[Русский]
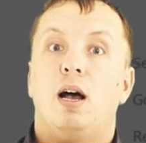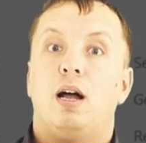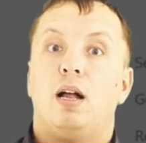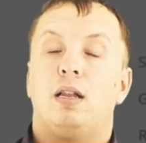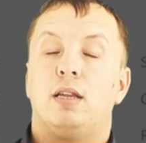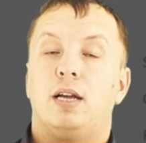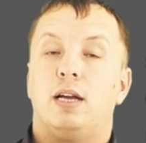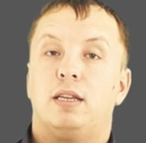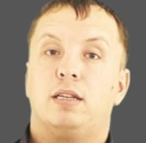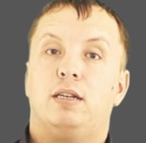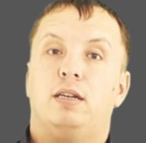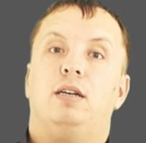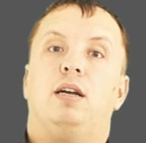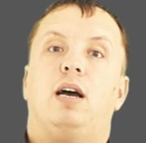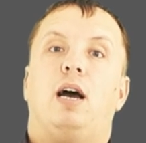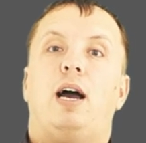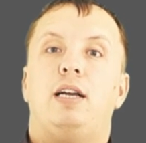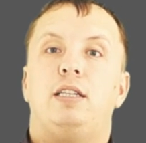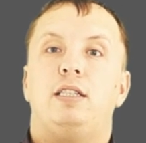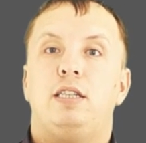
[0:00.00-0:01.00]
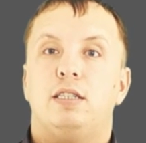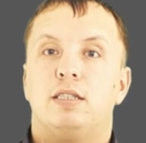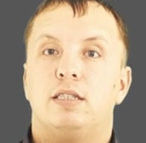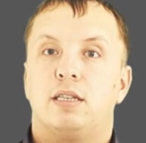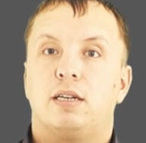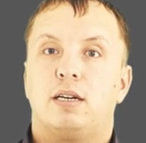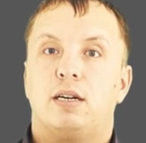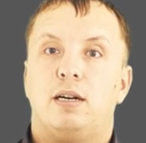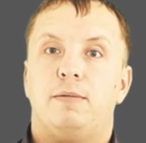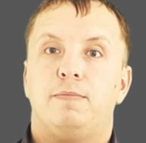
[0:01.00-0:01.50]
Lang, ID
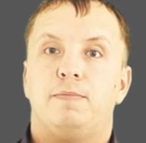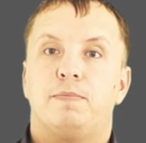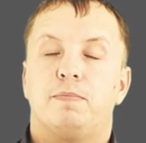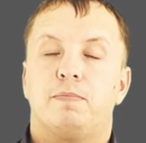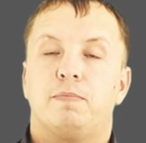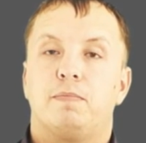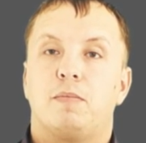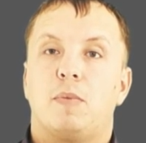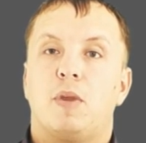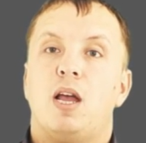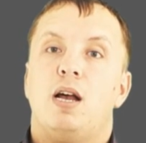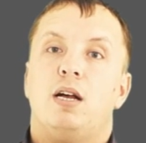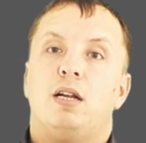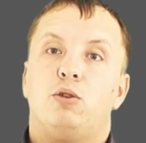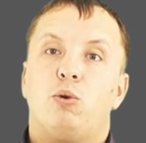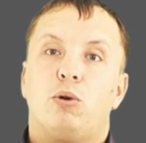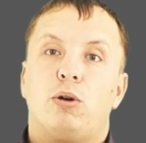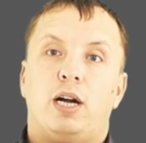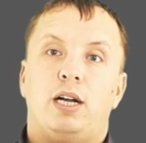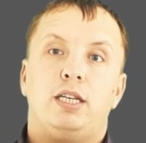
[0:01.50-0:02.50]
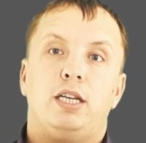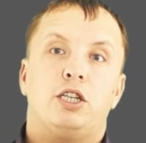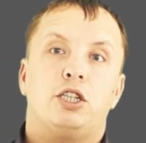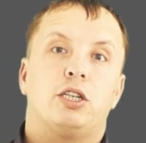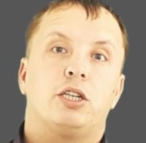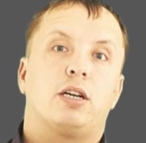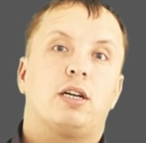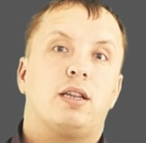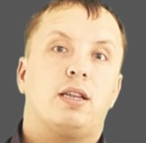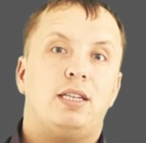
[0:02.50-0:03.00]
языка. Ну и,
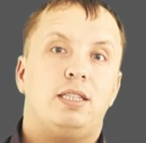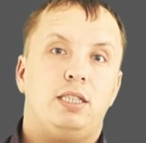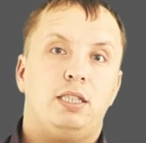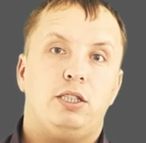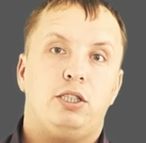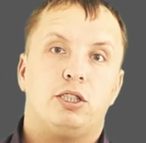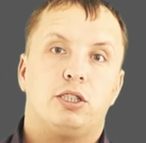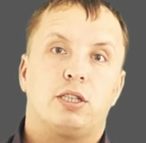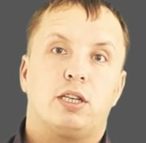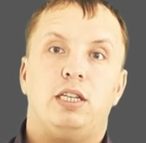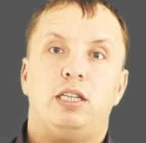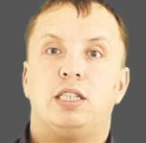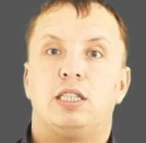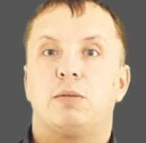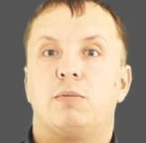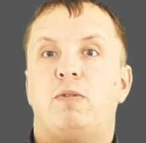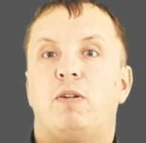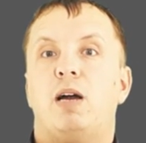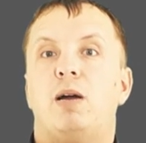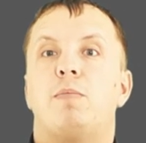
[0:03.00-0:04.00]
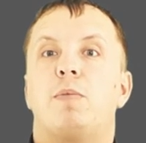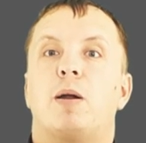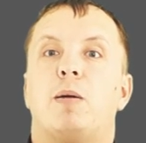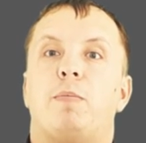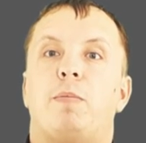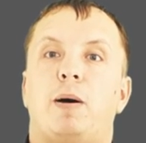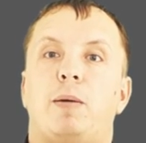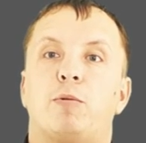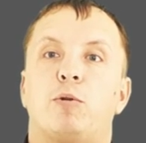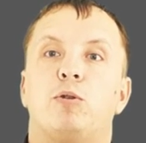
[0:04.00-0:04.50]
конечно, классически, не забываем про
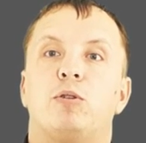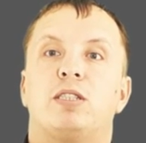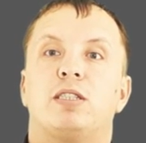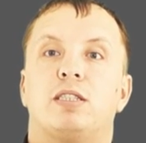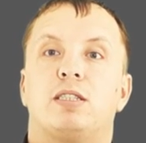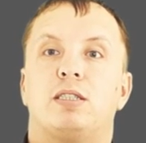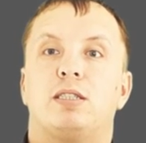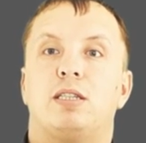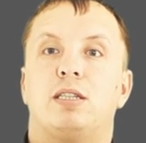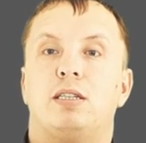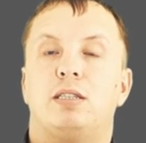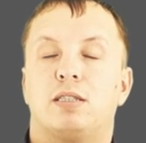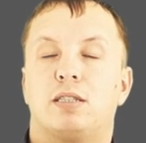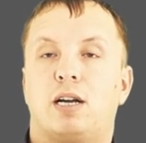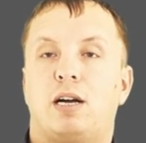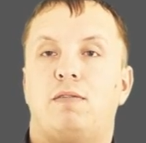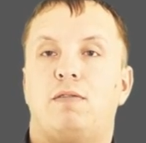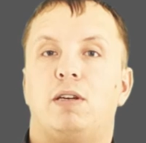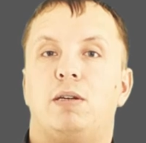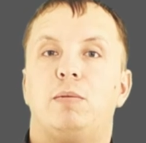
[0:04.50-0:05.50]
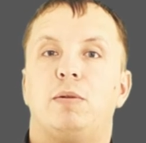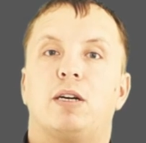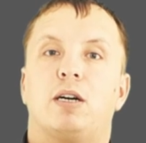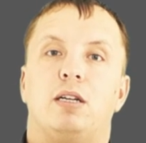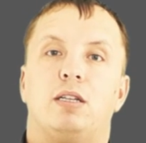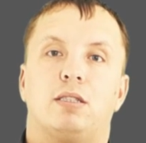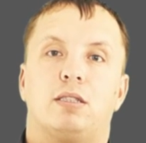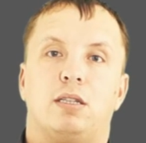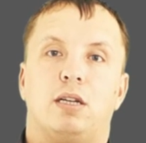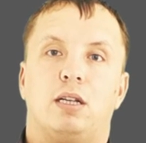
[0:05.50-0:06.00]
папку с языковыми
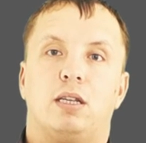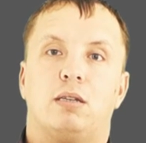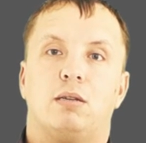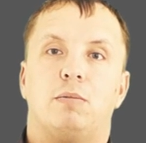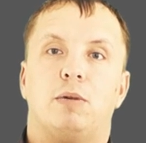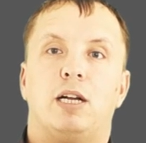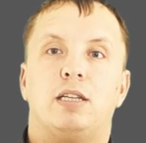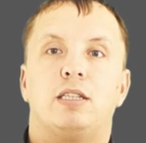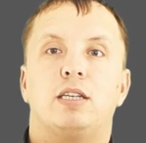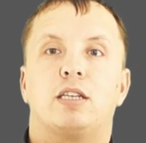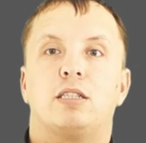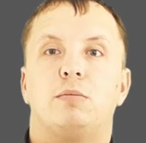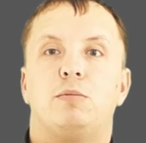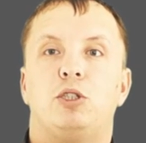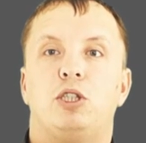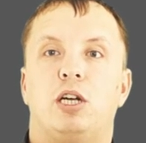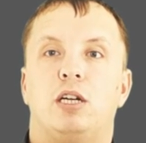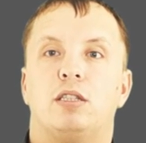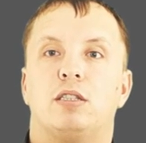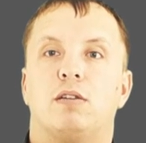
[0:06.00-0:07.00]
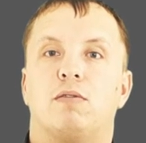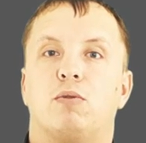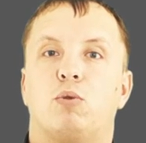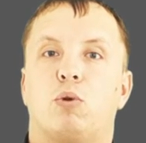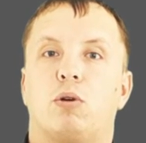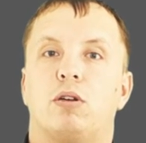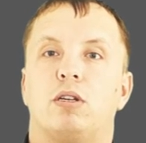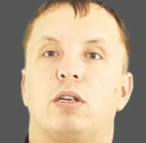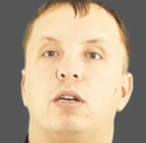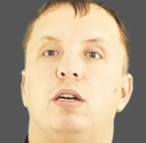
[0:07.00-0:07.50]
константами. Они размещаются в
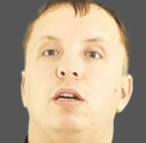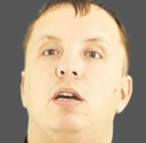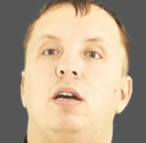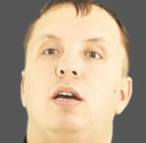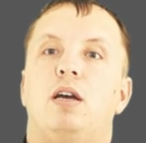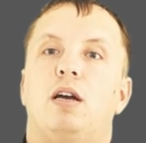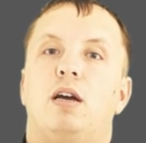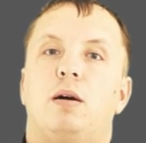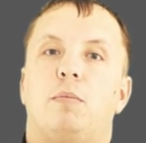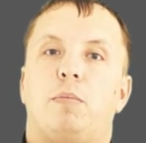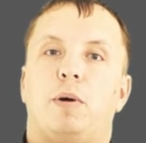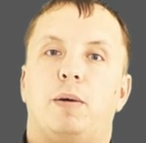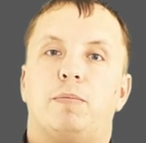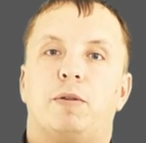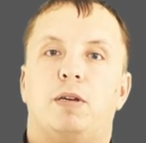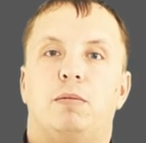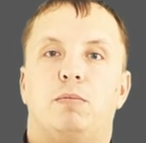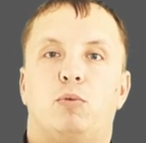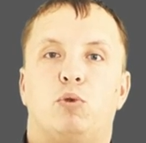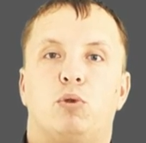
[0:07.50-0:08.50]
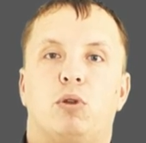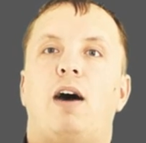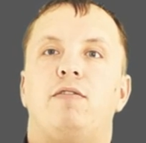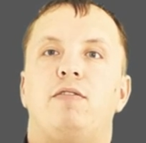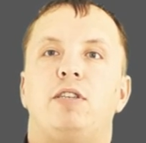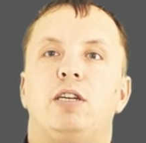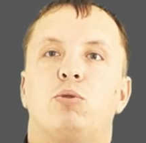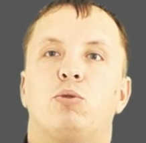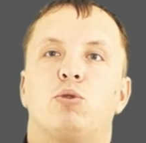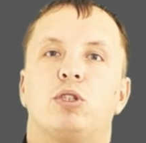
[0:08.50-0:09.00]
корне папки модуль, а в
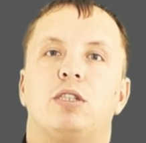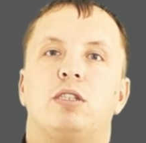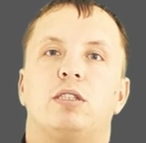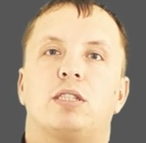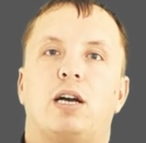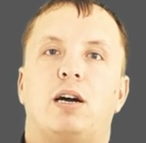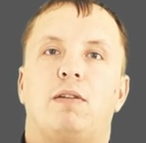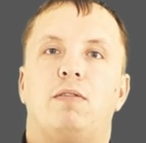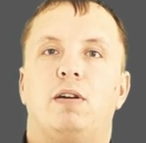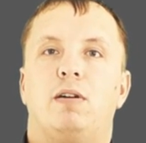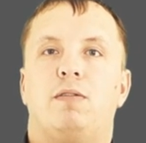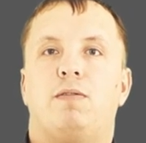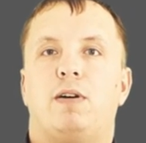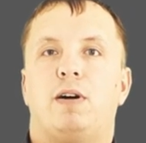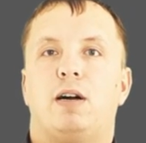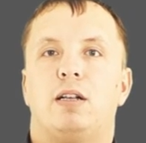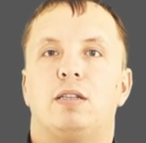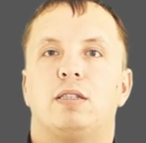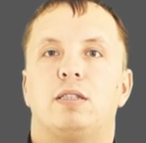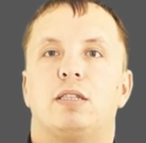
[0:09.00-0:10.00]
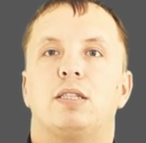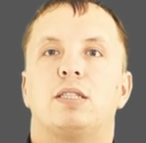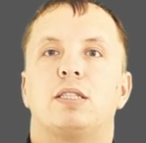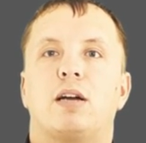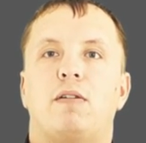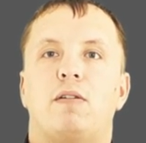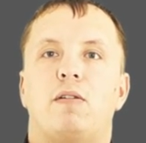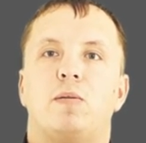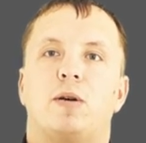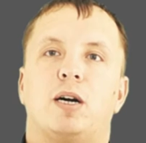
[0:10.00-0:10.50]
них уже языковые файлы с
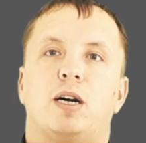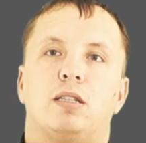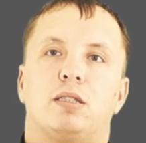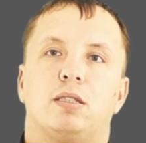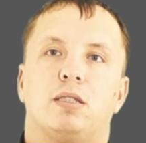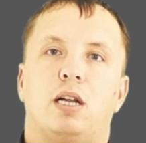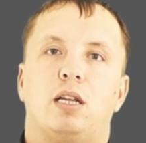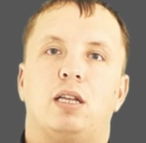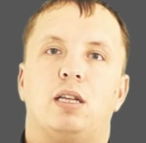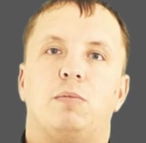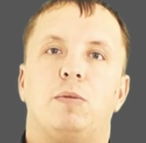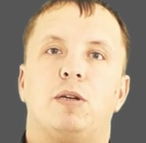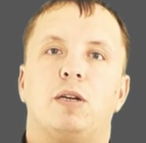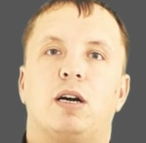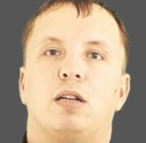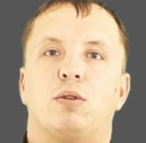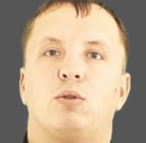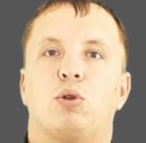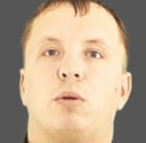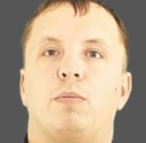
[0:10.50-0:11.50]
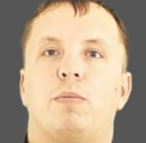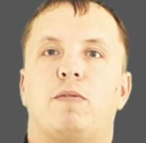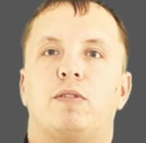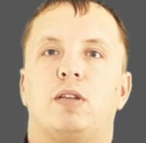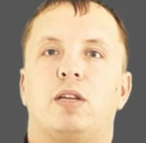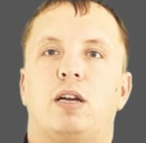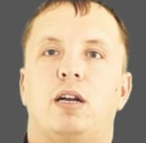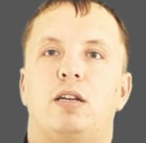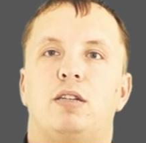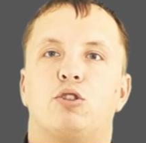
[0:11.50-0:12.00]
языковыми константами, которые
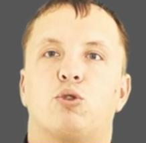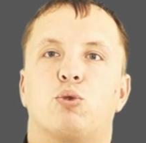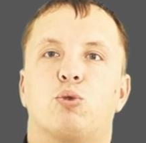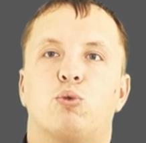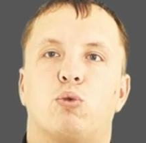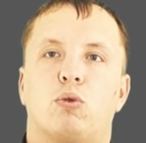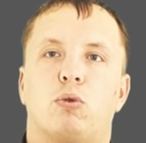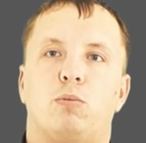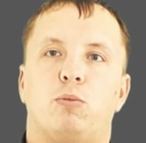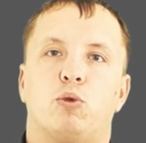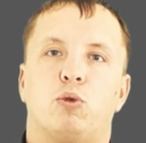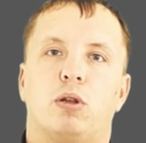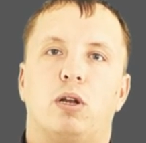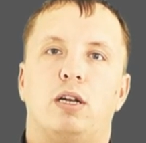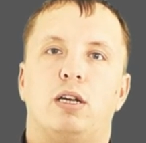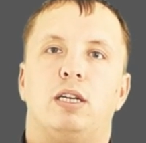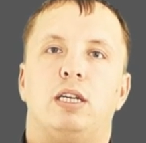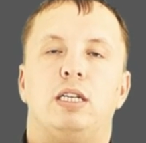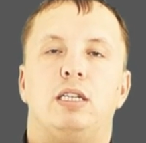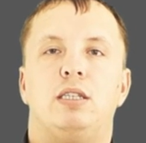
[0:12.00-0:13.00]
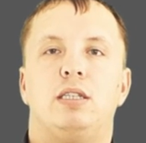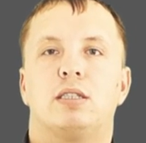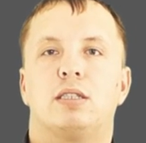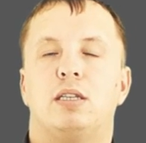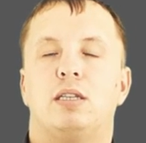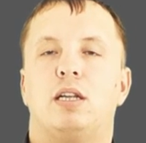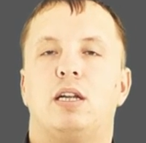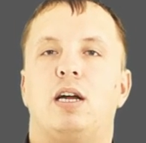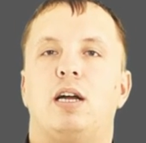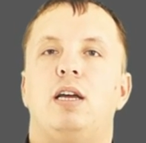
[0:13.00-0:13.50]
повторяют структуру модуля.
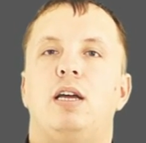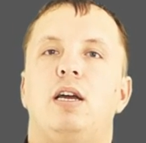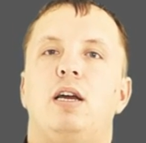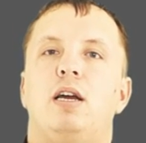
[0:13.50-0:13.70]
Единственное,